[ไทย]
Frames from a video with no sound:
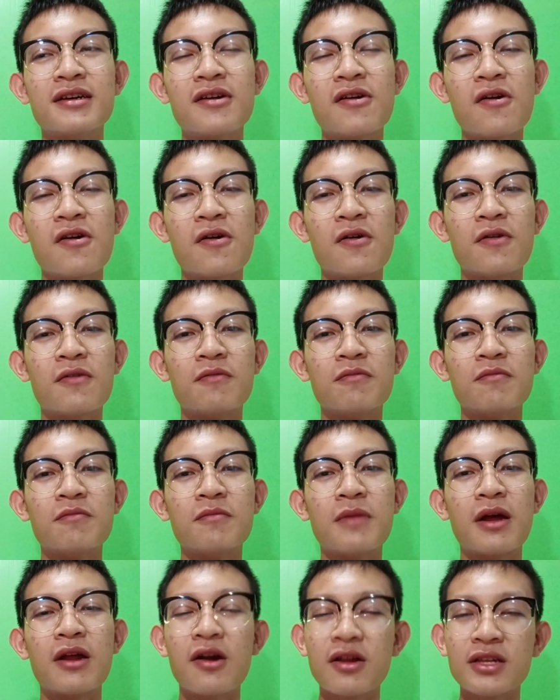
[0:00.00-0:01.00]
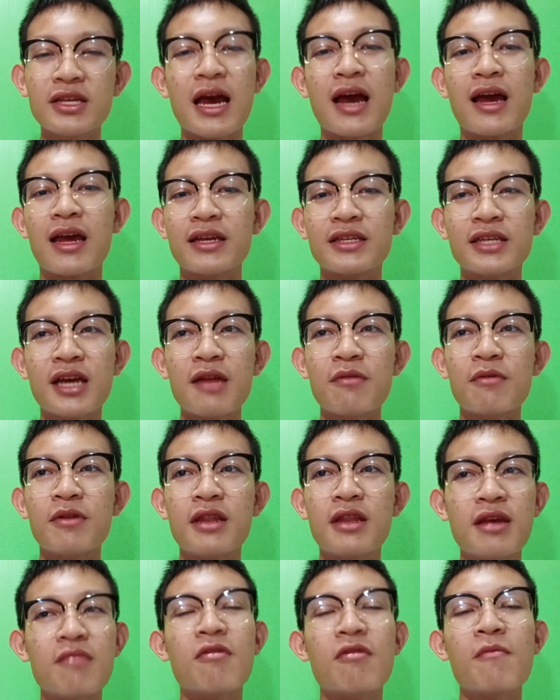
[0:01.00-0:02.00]
ก็มันก็ฉากแอคชั่นมัน
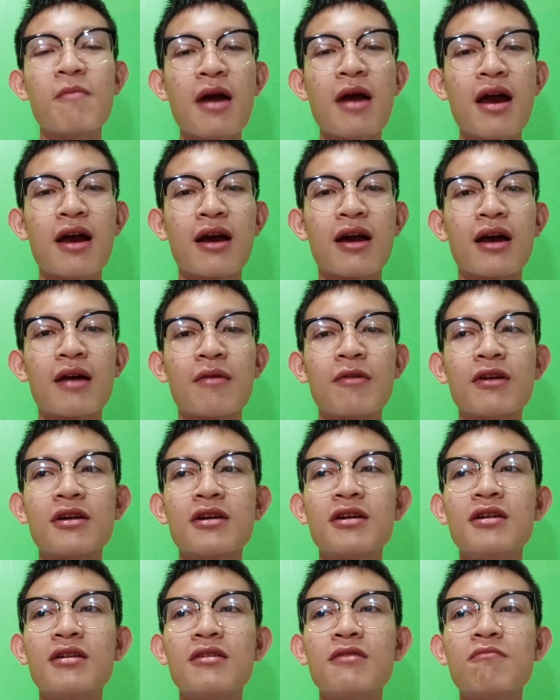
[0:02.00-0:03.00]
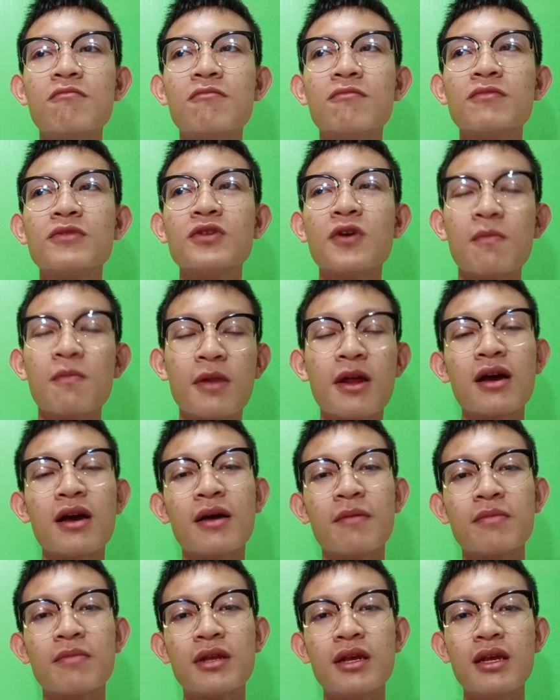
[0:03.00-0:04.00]
ดีมากๆอะคือสมแล้ว
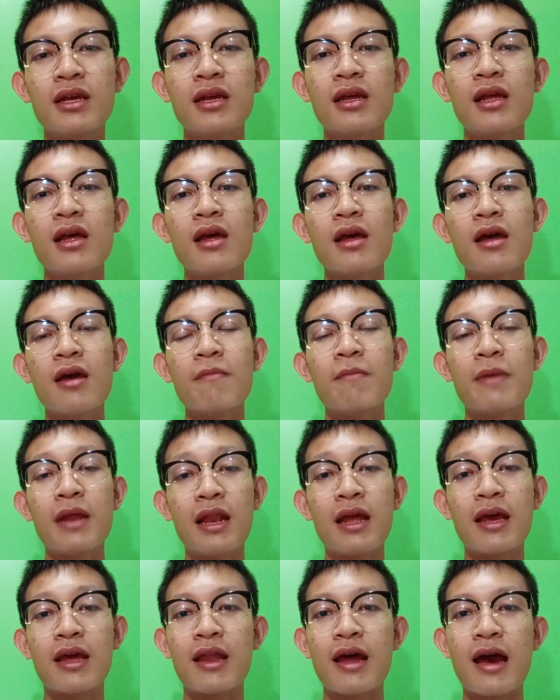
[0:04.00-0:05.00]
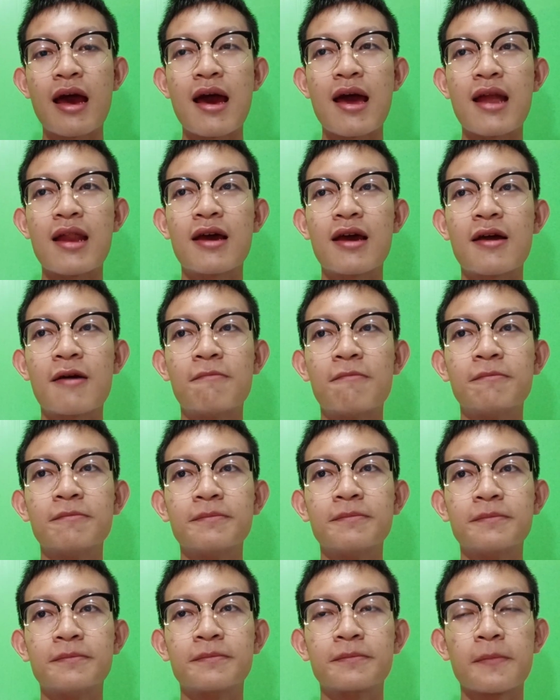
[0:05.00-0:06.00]
กับที่เป็นเรท R นะครับ
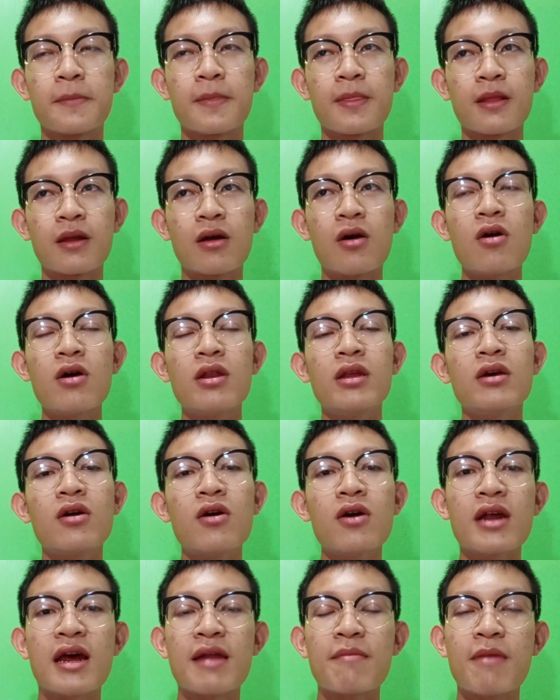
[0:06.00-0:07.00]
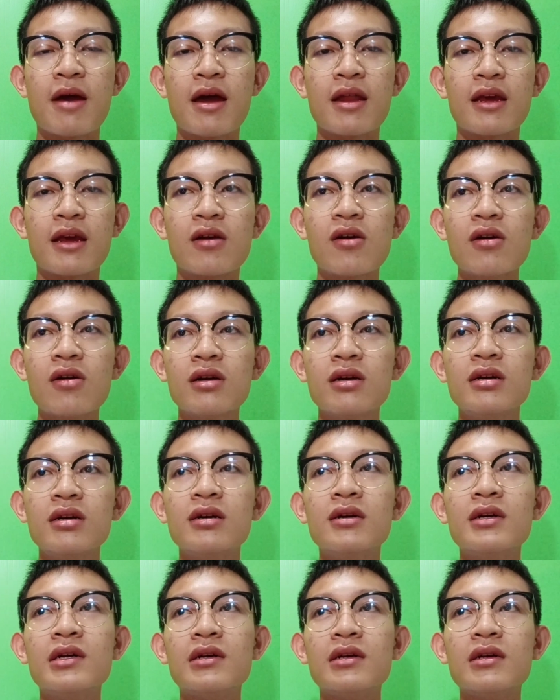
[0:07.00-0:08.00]
ข้อดีข้อถัดมาเนี่ยก็คือ
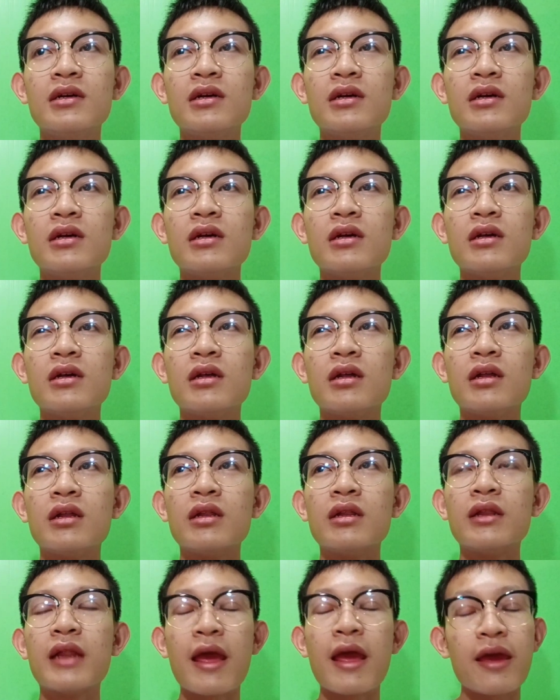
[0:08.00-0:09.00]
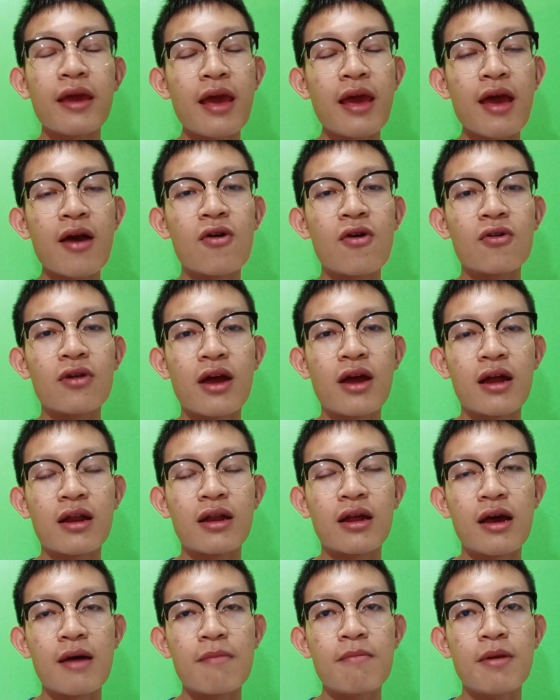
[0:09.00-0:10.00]
ในแง่ของหนัง
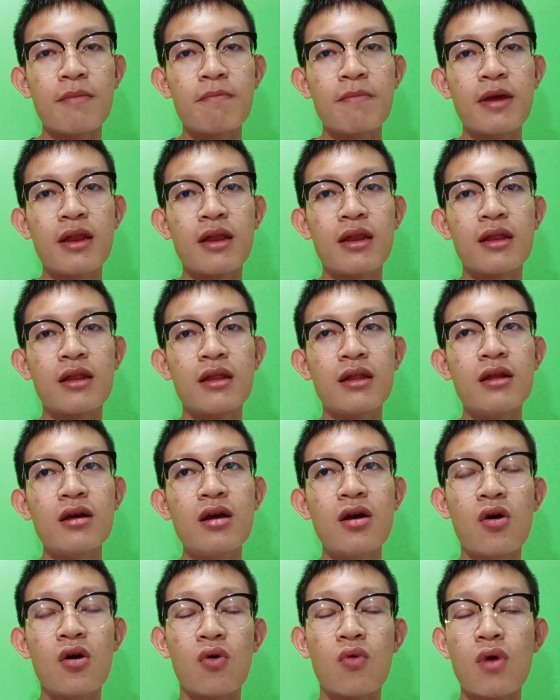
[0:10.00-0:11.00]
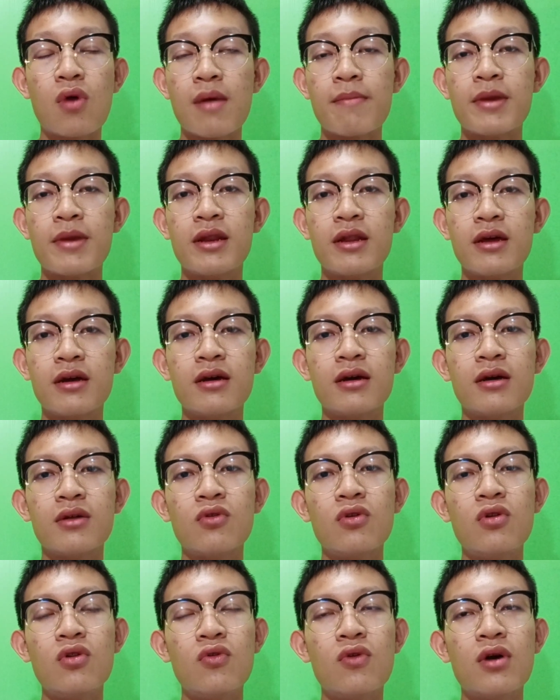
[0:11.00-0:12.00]
นะครับมันเป็นเรื่องของความบันเทิง
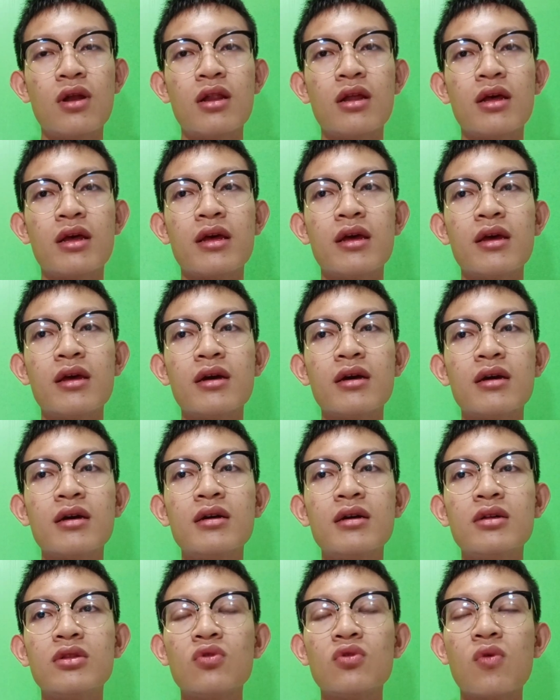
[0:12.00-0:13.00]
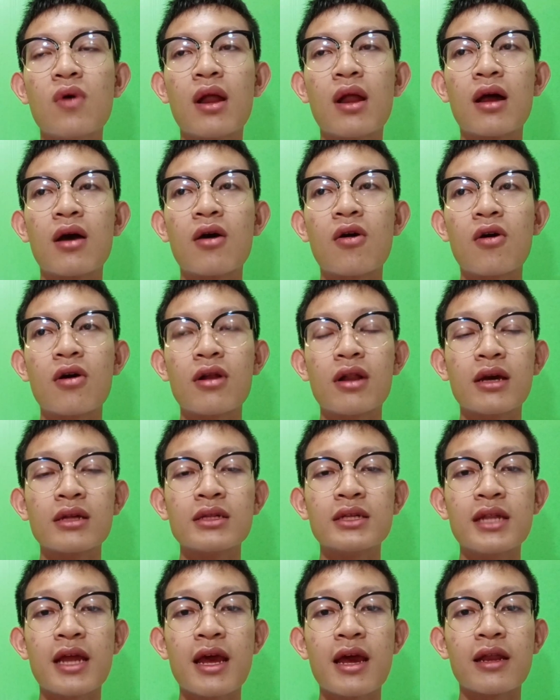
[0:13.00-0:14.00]
ล้วนๆเลยคือตัวละครนัก
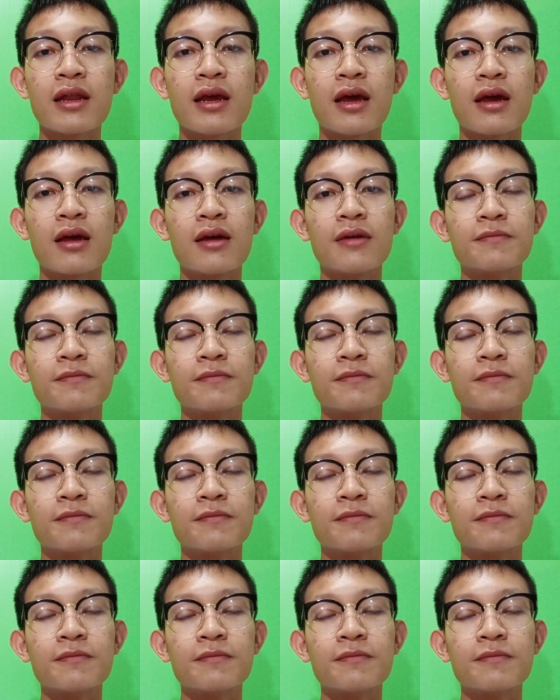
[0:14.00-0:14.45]
แสดงเนี่ย